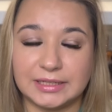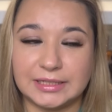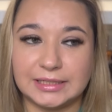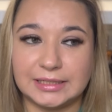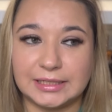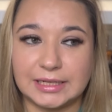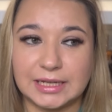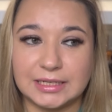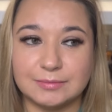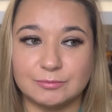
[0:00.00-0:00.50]
и
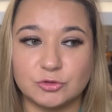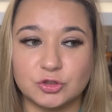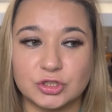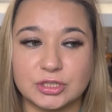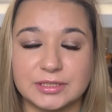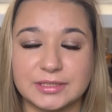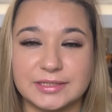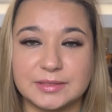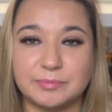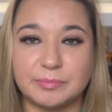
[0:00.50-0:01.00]
я
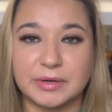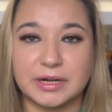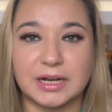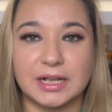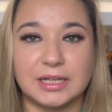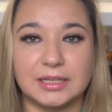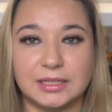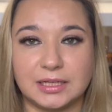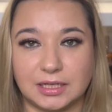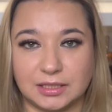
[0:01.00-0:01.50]
немножко здесь
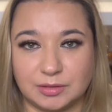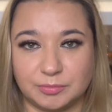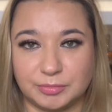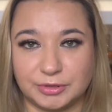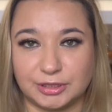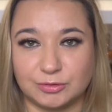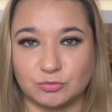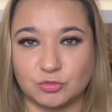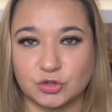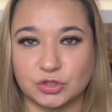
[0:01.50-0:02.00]
прогадала,
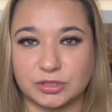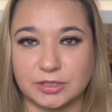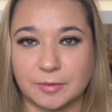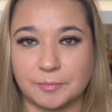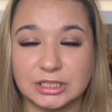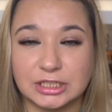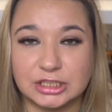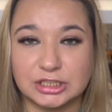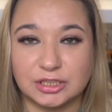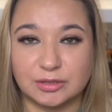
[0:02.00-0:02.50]
потому
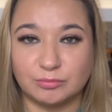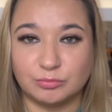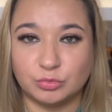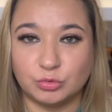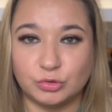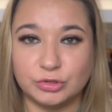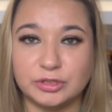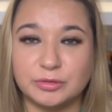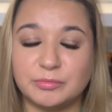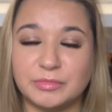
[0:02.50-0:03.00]
что
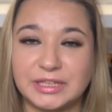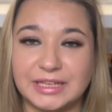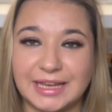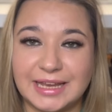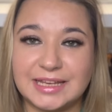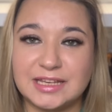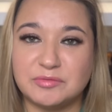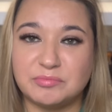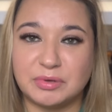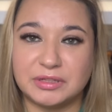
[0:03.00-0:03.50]
шампунь
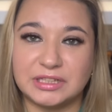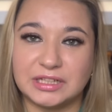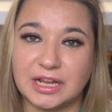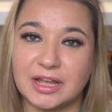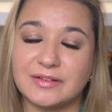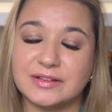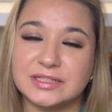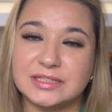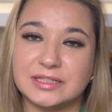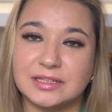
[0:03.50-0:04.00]
мне не
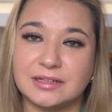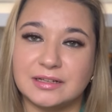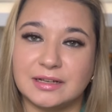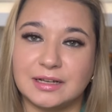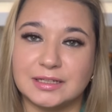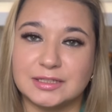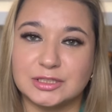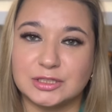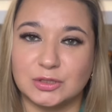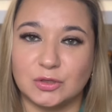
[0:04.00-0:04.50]
понравился
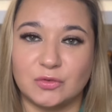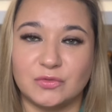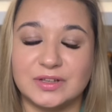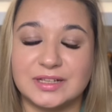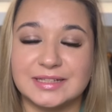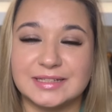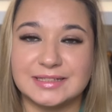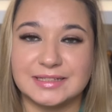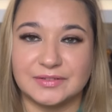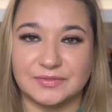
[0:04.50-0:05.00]
от
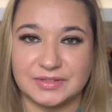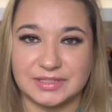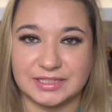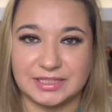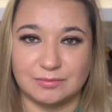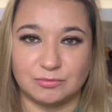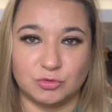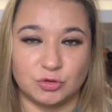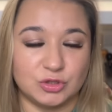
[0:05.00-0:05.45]
слова совсем.